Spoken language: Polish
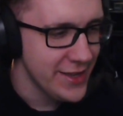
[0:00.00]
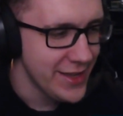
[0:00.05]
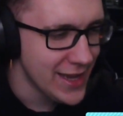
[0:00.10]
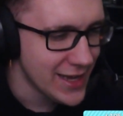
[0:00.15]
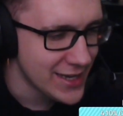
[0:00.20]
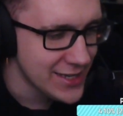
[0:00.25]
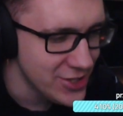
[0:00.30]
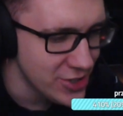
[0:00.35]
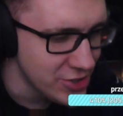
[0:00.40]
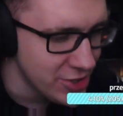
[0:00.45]

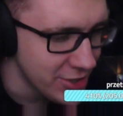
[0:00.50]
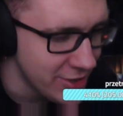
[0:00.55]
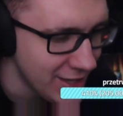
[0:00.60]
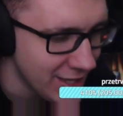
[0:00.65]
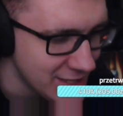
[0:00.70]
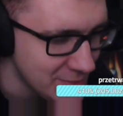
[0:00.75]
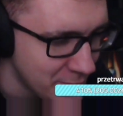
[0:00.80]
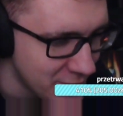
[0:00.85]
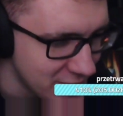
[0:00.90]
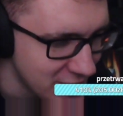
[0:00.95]
Jak coś, to
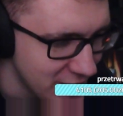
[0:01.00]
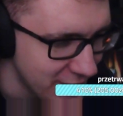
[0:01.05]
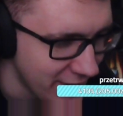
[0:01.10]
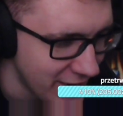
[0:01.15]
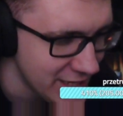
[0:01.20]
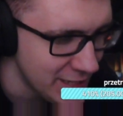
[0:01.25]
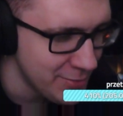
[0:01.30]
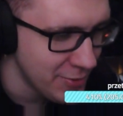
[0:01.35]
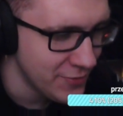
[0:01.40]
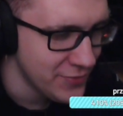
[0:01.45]
dla
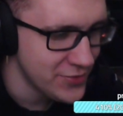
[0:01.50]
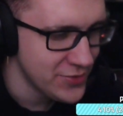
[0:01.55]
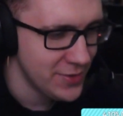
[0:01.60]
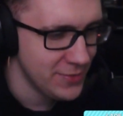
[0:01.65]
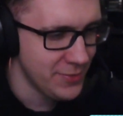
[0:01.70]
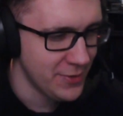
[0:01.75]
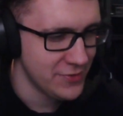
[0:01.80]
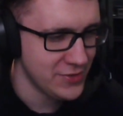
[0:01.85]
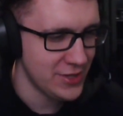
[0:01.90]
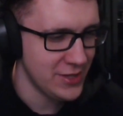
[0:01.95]
sprostowania, bo,
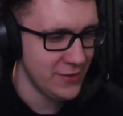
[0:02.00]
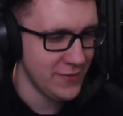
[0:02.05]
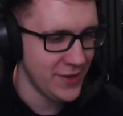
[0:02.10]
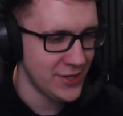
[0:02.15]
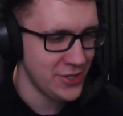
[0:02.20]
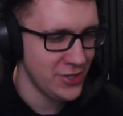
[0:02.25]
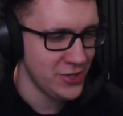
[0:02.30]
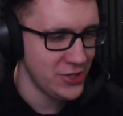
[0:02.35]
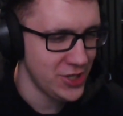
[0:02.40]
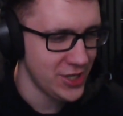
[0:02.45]
w, bo wszedłem
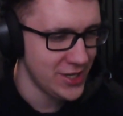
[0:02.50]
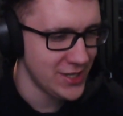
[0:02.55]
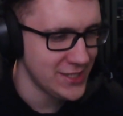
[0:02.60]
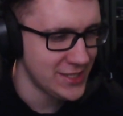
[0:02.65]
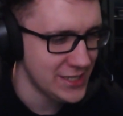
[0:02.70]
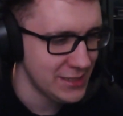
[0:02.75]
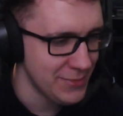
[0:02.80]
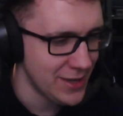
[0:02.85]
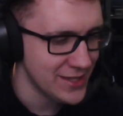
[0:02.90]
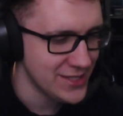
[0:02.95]
właśnie do Ciebie na
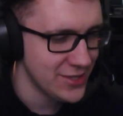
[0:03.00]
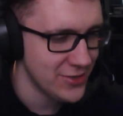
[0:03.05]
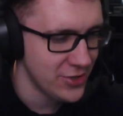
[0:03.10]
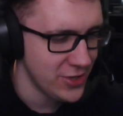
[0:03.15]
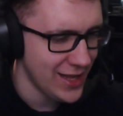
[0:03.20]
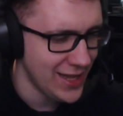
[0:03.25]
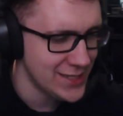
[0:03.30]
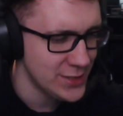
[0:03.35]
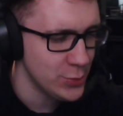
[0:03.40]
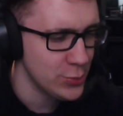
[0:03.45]
streama, co
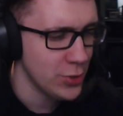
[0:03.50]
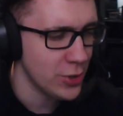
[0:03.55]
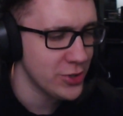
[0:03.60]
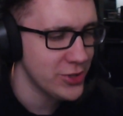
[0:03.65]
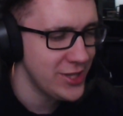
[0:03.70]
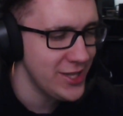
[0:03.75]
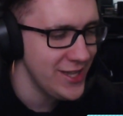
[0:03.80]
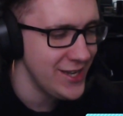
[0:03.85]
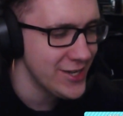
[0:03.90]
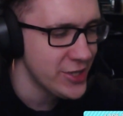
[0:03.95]
do Natsu, to
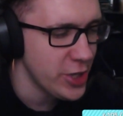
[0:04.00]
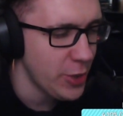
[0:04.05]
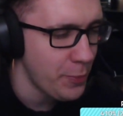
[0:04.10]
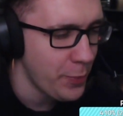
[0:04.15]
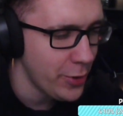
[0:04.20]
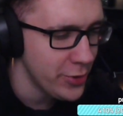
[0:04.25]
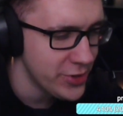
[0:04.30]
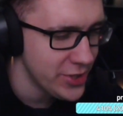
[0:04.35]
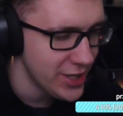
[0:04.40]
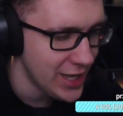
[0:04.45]
tylko
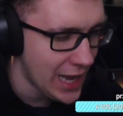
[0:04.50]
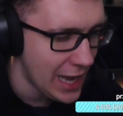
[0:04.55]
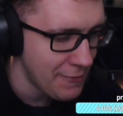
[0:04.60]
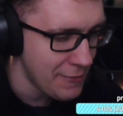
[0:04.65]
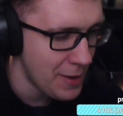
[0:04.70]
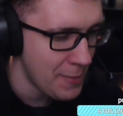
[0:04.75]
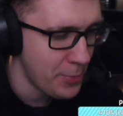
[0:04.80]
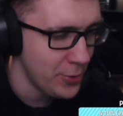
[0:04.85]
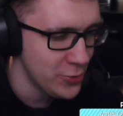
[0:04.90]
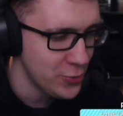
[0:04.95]

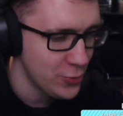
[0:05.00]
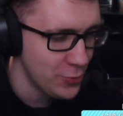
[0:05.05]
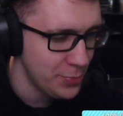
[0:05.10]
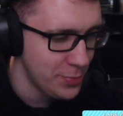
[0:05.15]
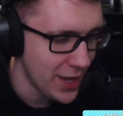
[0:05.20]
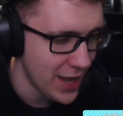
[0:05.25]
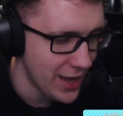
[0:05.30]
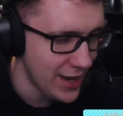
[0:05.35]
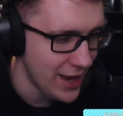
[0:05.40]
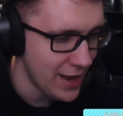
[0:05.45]
podjechała pod
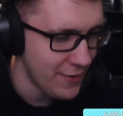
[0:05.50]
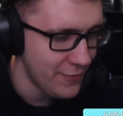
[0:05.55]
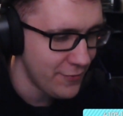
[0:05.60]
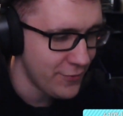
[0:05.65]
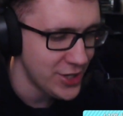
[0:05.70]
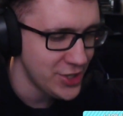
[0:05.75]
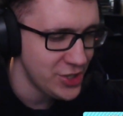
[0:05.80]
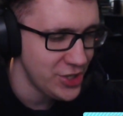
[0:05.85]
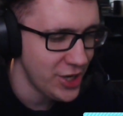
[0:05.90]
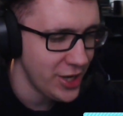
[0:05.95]
Dubiela
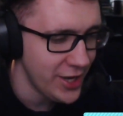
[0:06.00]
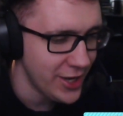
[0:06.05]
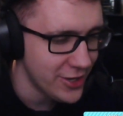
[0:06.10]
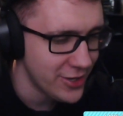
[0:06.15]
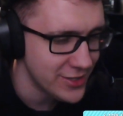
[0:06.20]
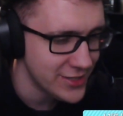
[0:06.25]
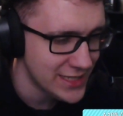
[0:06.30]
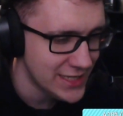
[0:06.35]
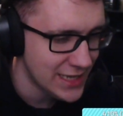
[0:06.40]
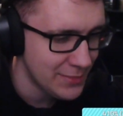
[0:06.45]
właśnie
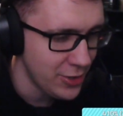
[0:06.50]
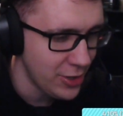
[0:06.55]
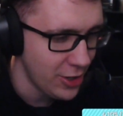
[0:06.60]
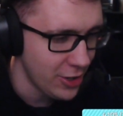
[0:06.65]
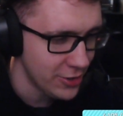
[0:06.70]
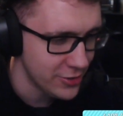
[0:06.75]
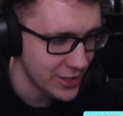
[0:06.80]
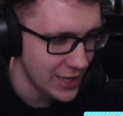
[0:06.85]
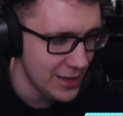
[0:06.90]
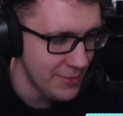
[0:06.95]
jego
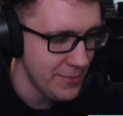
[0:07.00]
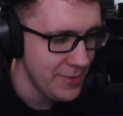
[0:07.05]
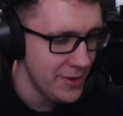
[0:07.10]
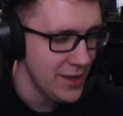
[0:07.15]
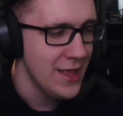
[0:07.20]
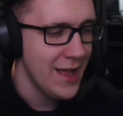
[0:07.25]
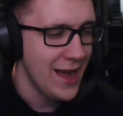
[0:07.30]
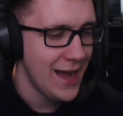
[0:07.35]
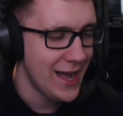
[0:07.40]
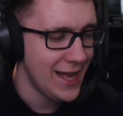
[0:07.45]
samochodem,
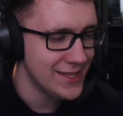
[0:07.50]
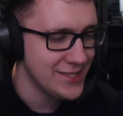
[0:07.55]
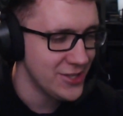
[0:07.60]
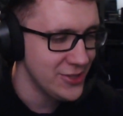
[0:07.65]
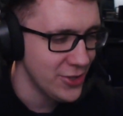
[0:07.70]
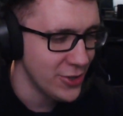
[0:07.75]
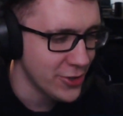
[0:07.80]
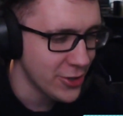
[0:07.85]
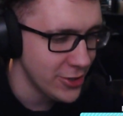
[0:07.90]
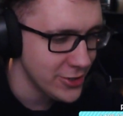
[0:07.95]
a
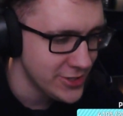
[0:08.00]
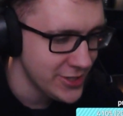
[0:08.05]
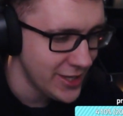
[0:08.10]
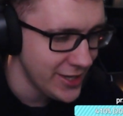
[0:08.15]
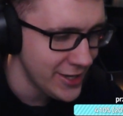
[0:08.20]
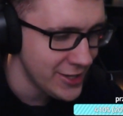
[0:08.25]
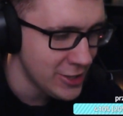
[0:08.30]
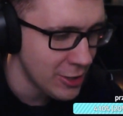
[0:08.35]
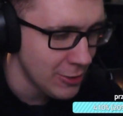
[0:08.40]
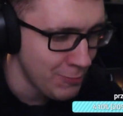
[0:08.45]
co do
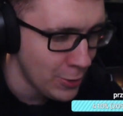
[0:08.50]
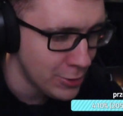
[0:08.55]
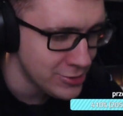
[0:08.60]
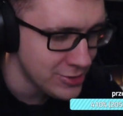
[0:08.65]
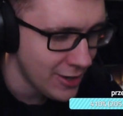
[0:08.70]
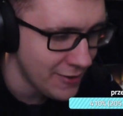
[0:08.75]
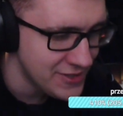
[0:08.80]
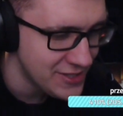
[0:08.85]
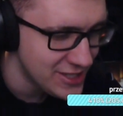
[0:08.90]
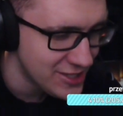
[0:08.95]
Kostery, to
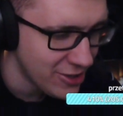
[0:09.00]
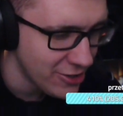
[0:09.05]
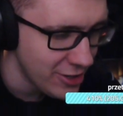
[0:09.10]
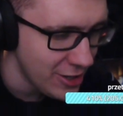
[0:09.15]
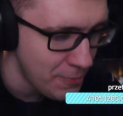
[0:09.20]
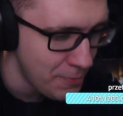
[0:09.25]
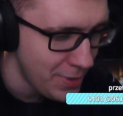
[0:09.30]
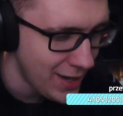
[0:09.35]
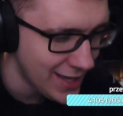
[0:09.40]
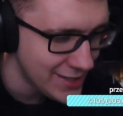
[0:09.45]
poszła w
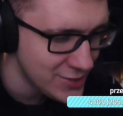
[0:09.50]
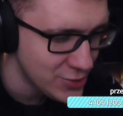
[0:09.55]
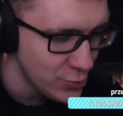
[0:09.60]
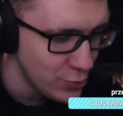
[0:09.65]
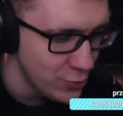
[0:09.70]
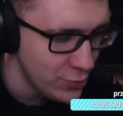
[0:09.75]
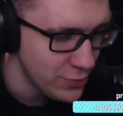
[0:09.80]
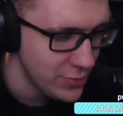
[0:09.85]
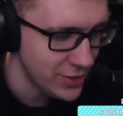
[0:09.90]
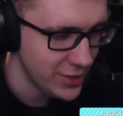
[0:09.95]
stronę
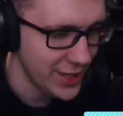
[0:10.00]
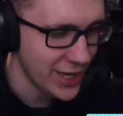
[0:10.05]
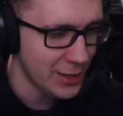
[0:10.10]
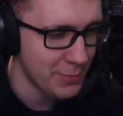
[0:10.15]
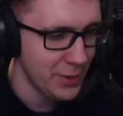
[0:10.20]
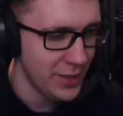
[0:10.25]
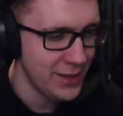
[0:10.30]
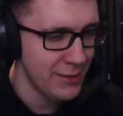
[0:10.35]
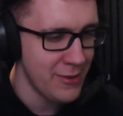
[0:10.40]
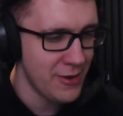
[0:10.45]
Placu Unii.
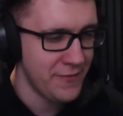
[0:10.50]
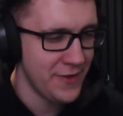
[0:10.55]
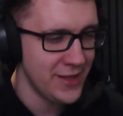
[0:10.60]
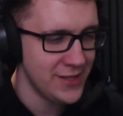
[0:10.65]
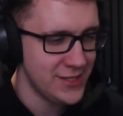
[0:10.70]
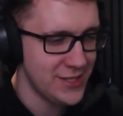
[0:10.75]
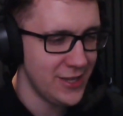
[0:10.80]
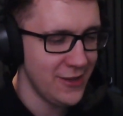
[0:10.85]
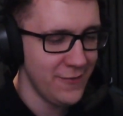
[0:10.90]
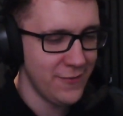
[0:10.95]
Jak będę miał
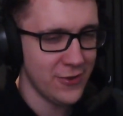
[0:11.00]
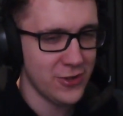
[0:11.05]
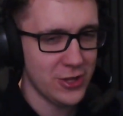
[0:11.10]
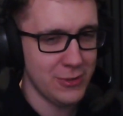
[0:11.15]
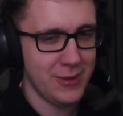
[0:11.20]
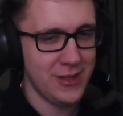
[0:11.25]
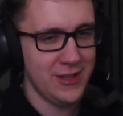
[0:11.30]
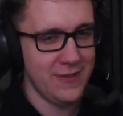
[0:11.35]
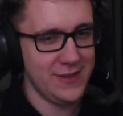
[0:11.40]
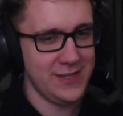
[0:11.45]
więcej info,
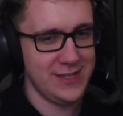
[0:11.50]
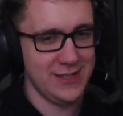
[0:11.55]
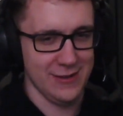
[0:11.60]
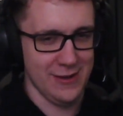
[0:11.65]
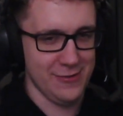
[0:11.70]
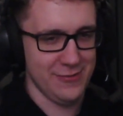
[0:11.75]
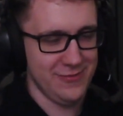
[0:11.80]
to będę wysyłał.